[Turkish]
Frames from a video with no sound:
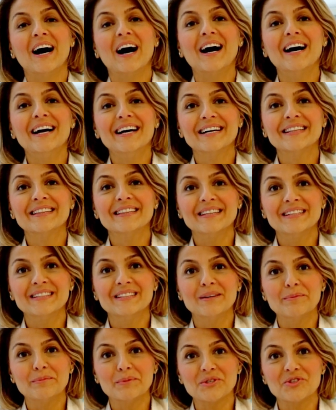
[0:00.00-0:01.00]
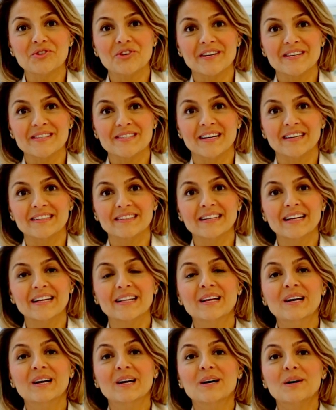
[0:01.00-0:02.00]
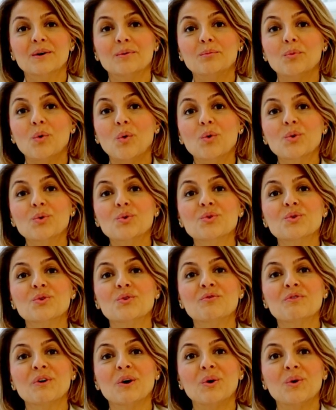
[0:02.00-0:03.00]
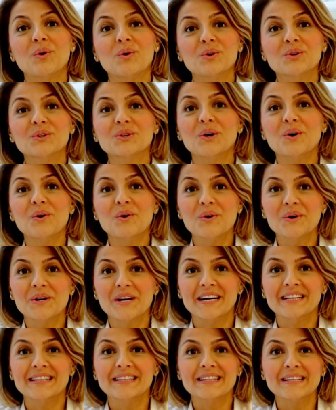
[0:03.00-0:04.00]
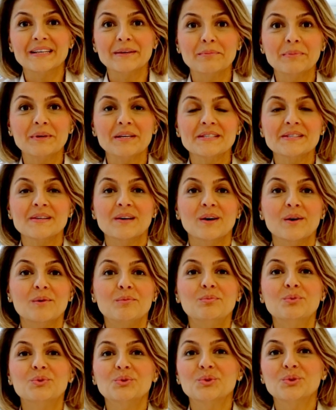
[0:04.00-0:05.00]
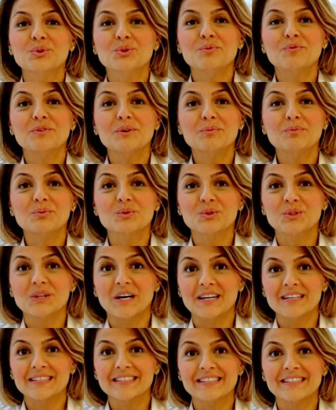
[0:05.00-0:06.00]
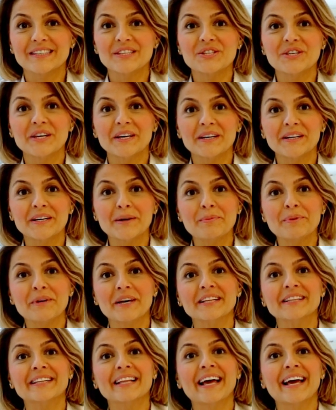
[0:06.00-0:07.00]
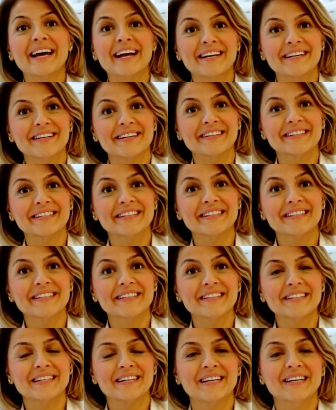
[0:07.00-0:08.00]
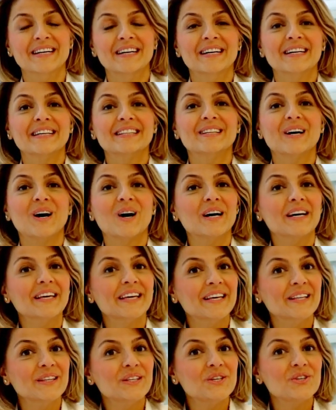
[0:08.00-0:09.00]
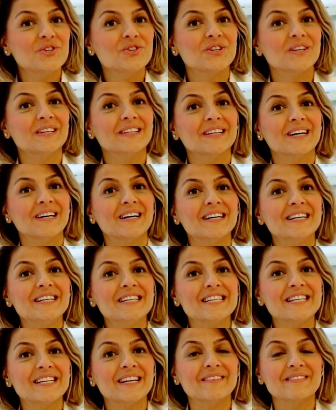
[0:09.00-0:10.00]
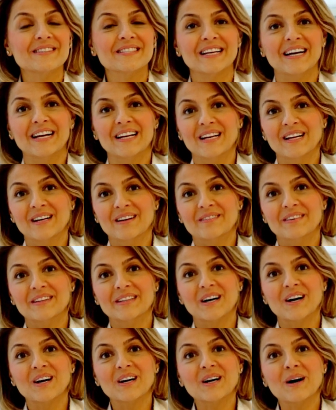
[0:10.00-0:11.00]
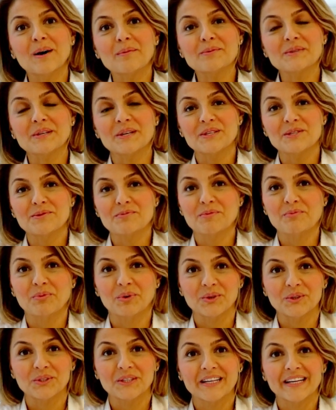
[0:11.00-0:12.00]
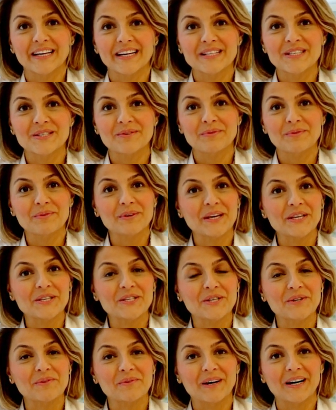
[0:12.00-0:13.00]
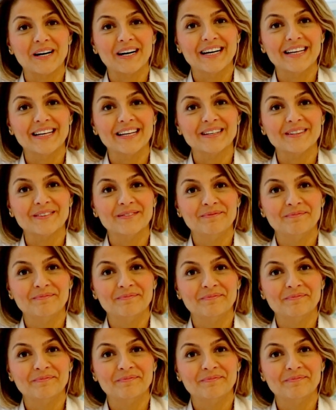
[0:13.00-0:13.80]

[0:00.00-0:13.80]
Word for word: Hayat dediğimiz şey zaten o gün ve orada öğrendiğimiz bugün ve burada artık işe yaramayan değer yargılarını daha geniş, daha işlevsel ve daha kapsayıcı bir boyuta geç, geçirme hali.